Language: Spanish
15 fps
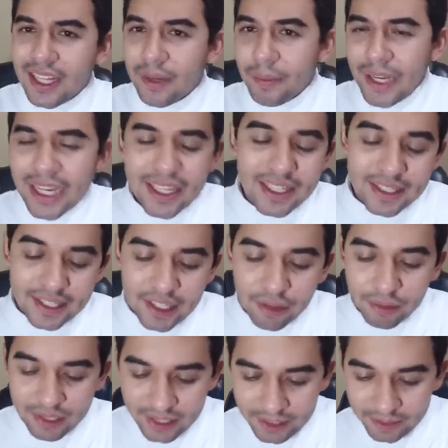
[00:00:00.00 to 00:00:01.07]
Termina
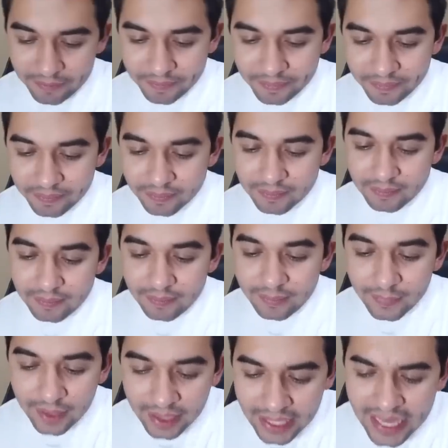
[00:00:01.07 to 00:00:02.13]
diciendo así,
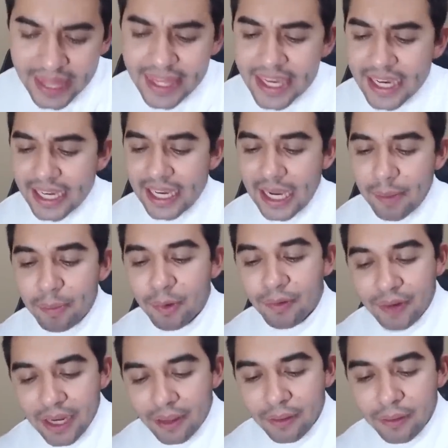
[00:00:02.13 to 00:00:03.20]
nadie que ha
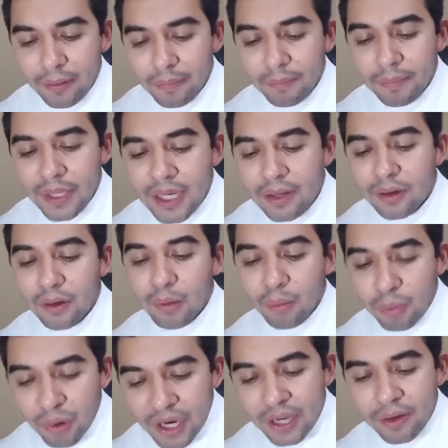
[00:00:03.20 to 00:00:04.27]
probado vino
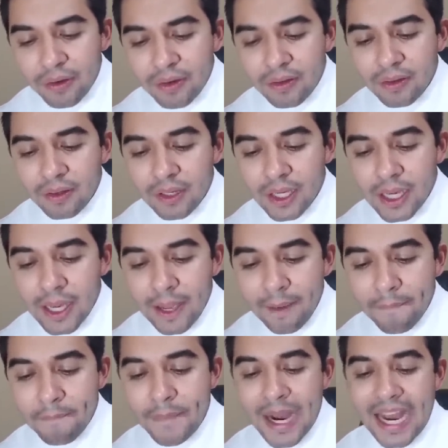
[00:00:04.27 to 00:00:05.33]
bueno
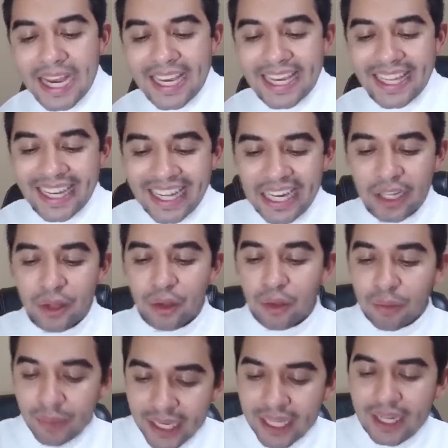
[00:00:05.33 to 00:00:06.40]
va a querer
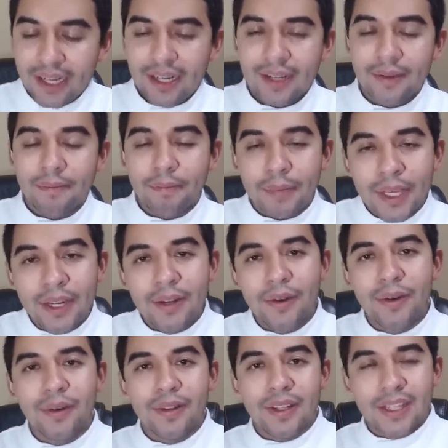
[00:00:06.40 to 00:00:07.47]
tomar
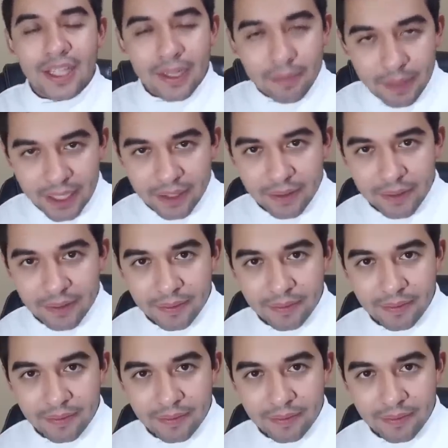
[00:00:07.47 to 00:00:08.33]
vino del viejo.